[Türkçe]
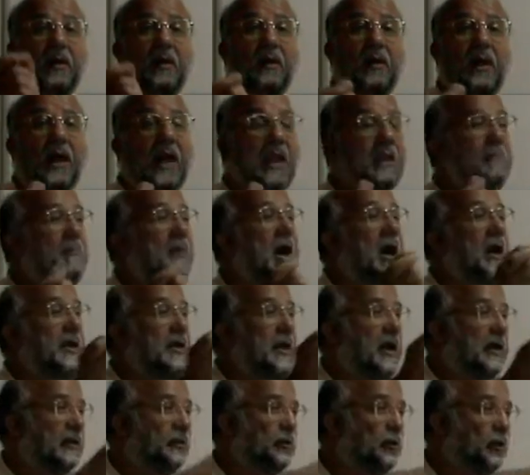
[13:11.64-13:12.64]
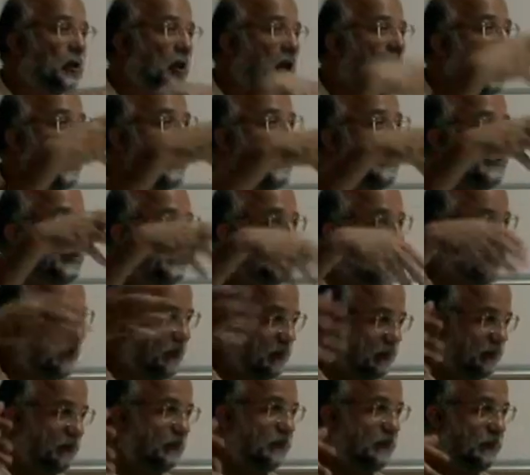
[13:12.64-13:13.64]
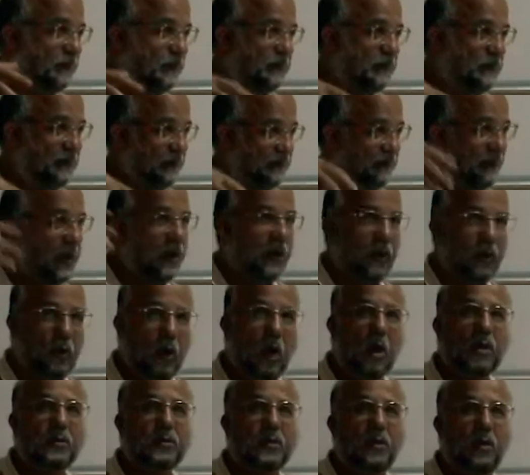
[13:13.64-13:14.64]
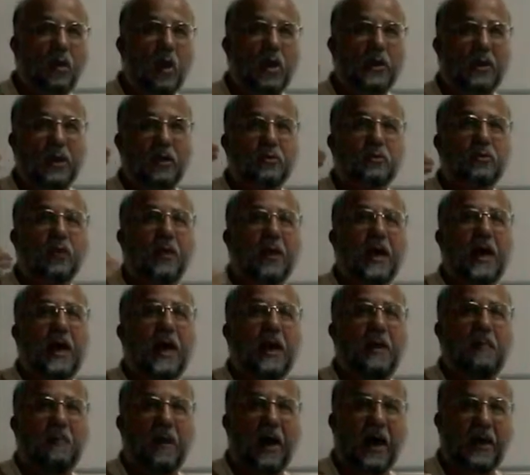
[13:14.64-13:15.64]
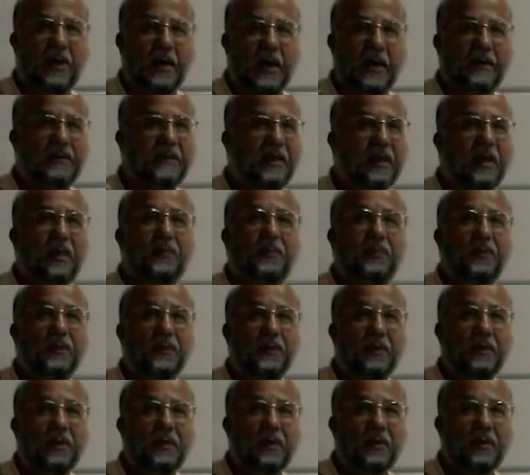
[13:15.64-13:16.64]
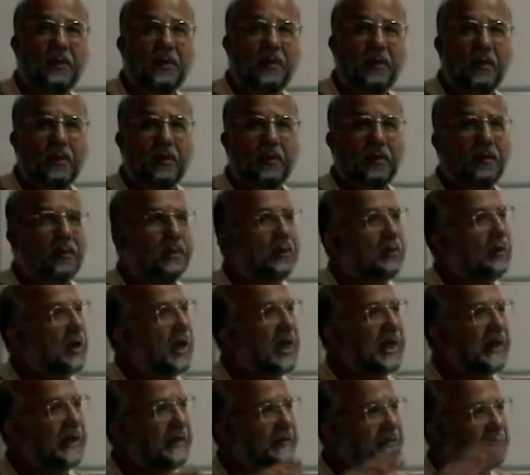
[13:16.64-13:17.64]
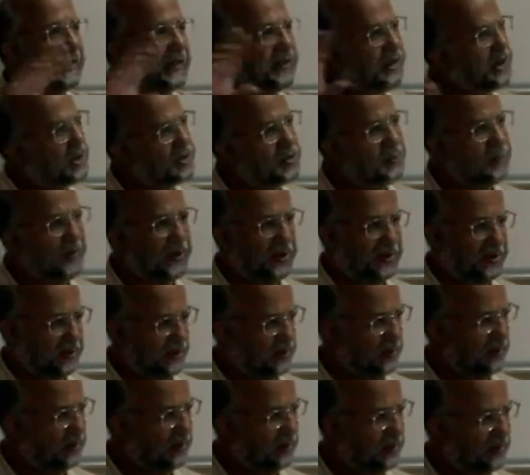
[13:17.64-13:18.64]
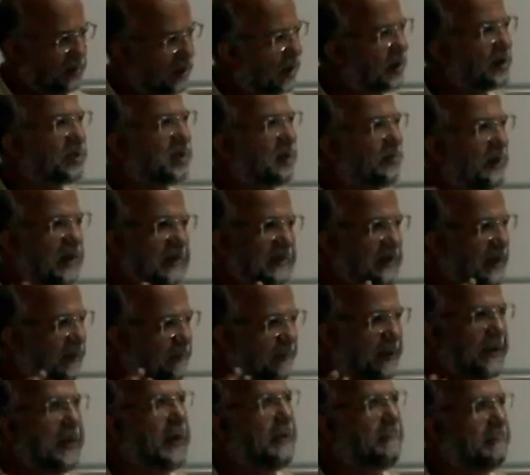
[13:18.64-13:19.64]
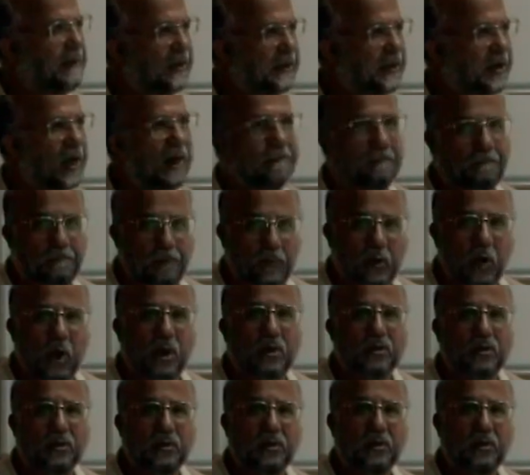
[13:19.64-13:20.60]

El mana diyor. Ayeti veriyor. Ondan sonra el mana deyip e, ayetten hiçbir e, iktibas hemen hemen yapmıyor.